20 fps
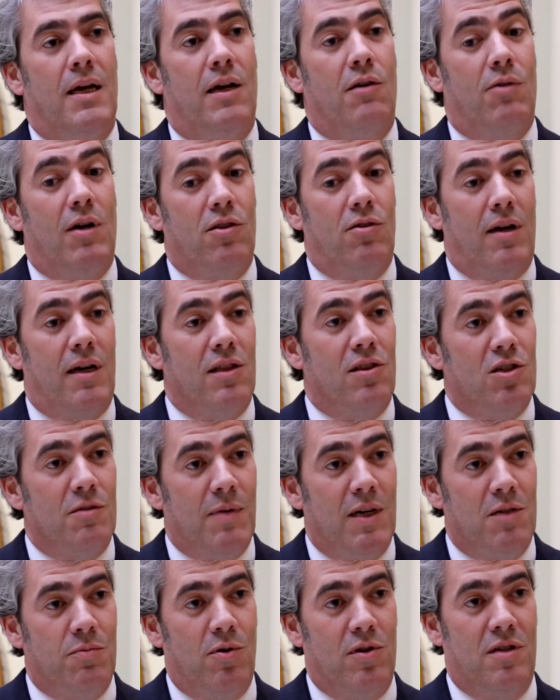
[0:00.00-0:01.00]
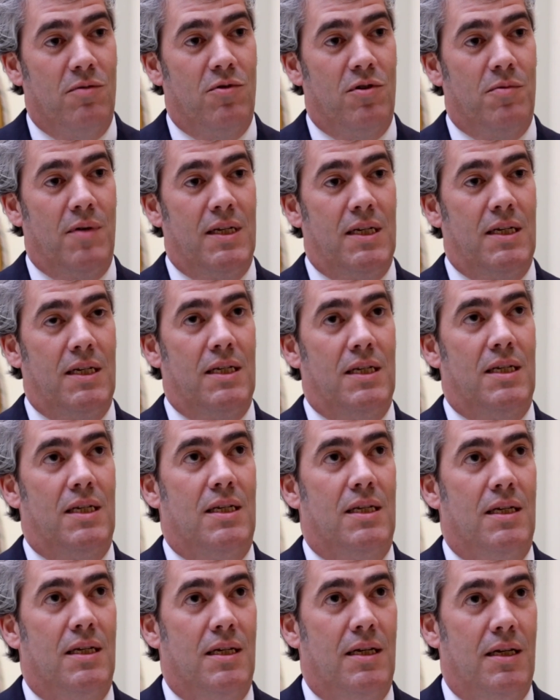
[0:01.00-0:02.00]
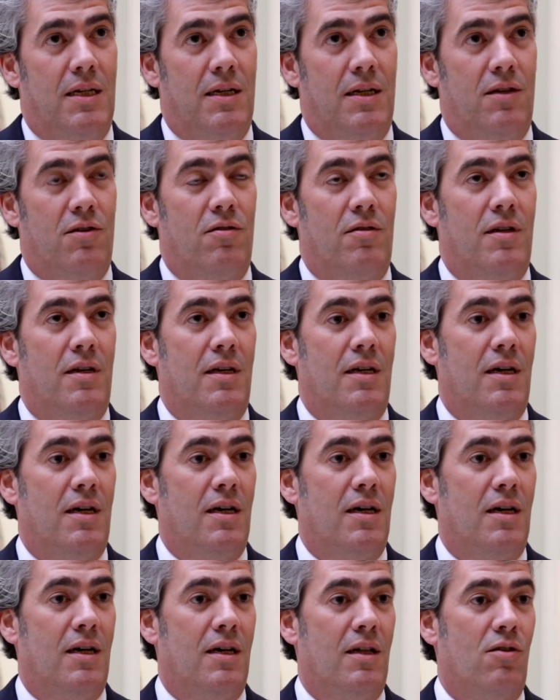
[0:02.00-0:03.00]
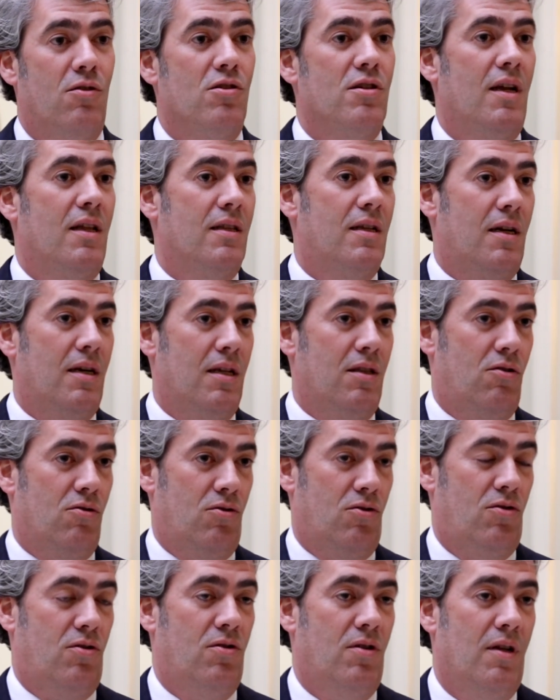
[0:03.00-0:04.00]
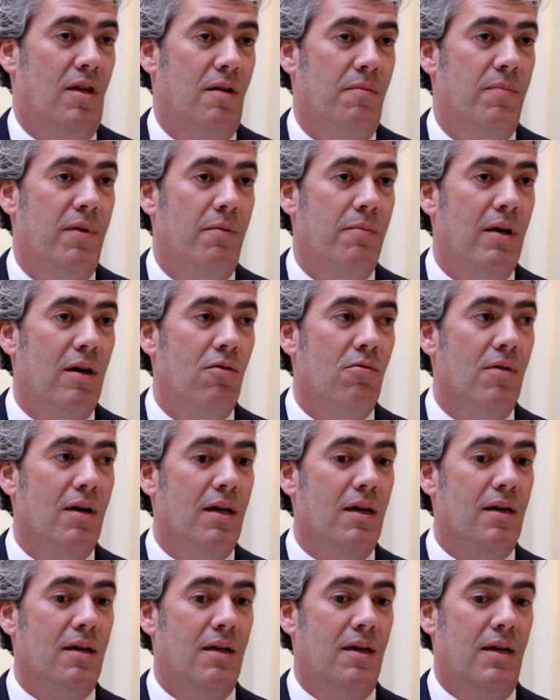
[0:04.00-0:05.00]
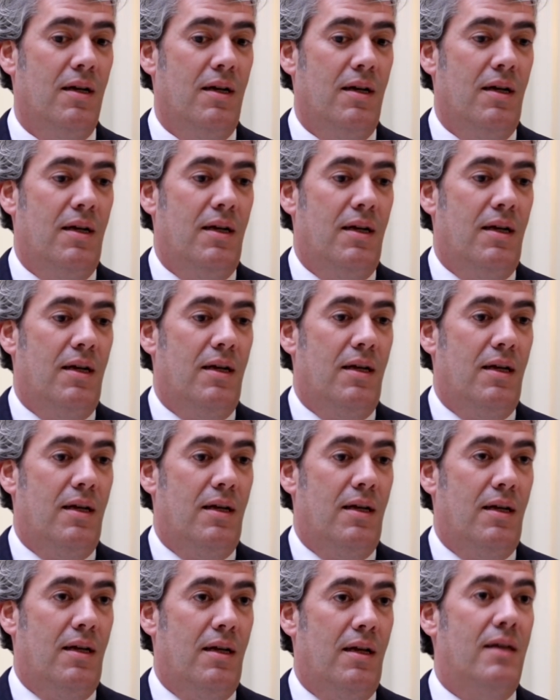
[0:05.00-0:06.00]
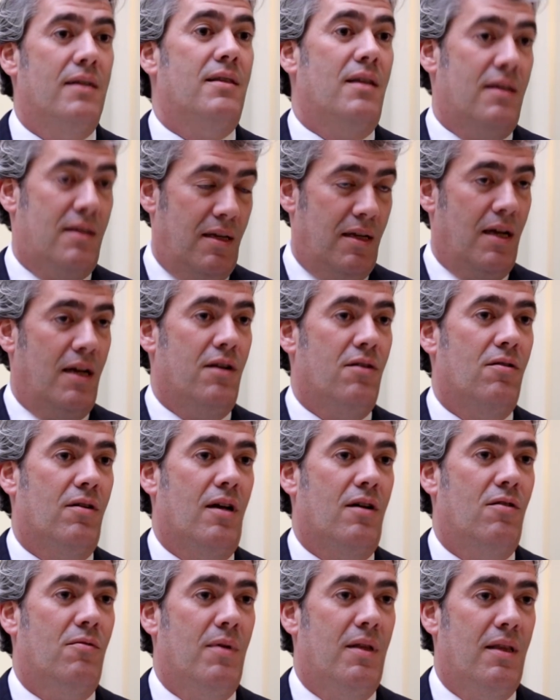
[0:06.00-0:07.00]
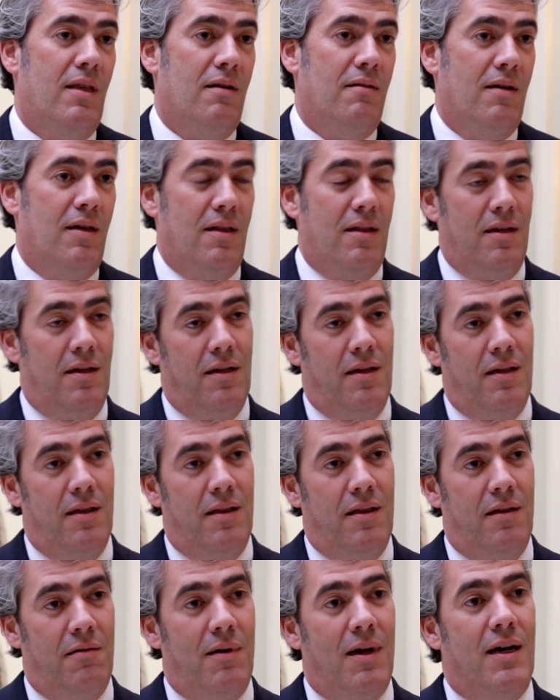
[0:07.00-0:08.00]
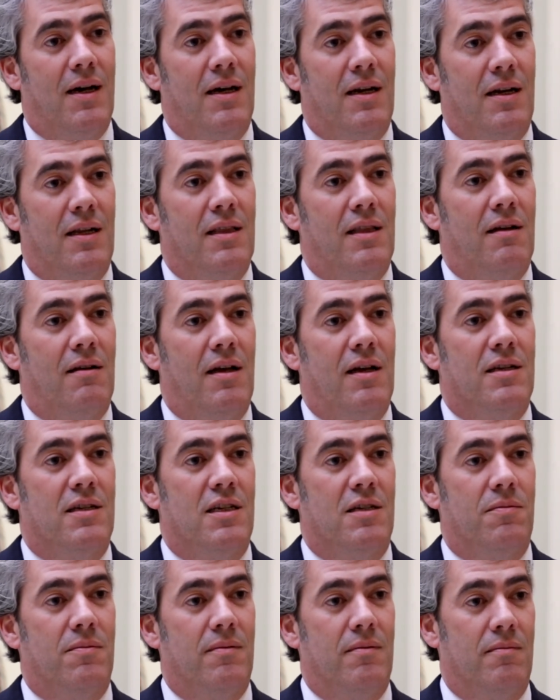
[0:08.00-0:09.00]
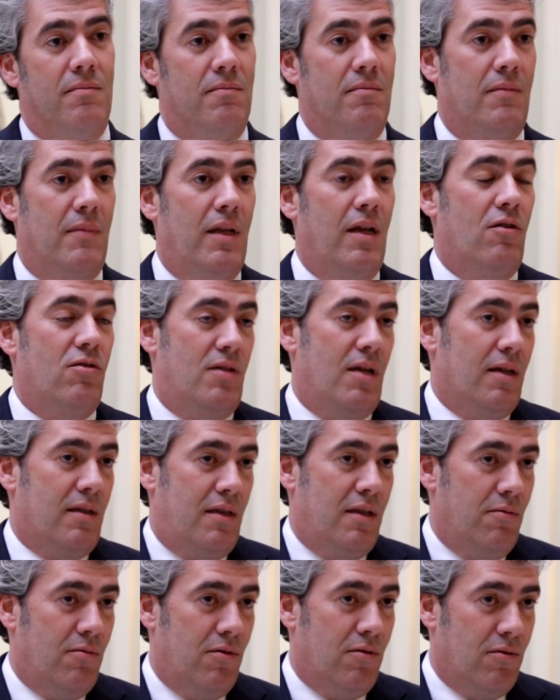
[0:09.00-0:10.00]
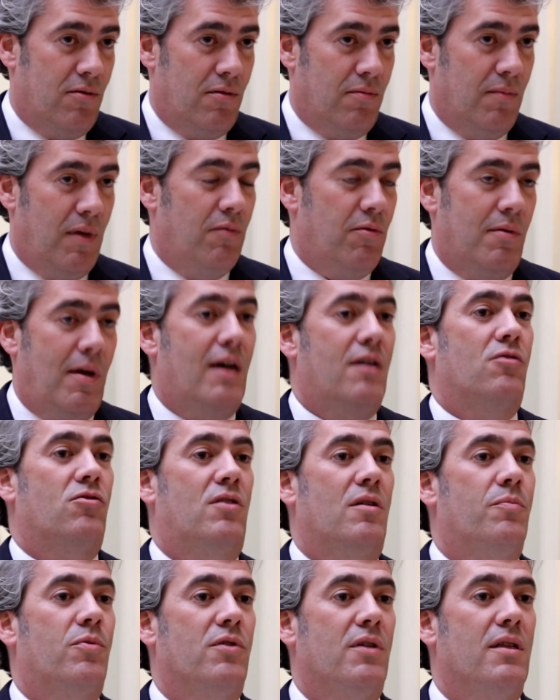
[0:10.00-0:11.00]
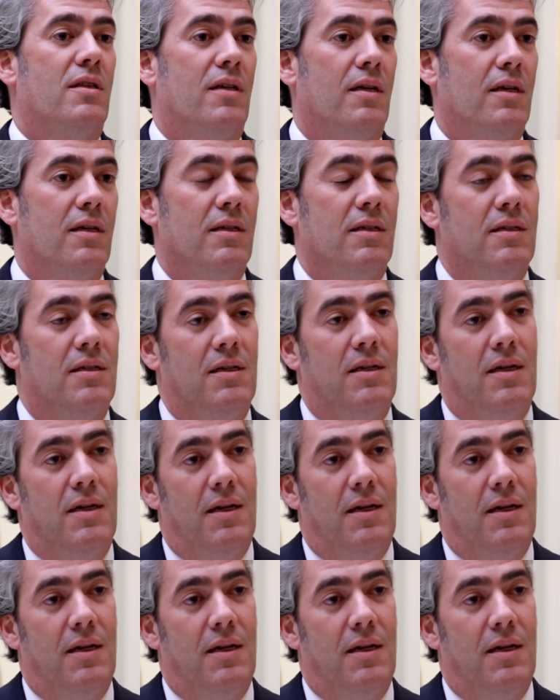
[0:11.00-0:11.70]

En cuanto a retos para los próximos meses, eh, yo diría dos grandes retos. En primer lugar, eh, este escenario que comentaba de, de, bajas rentabilidades de los activos, vamos, bajos tipos de interés,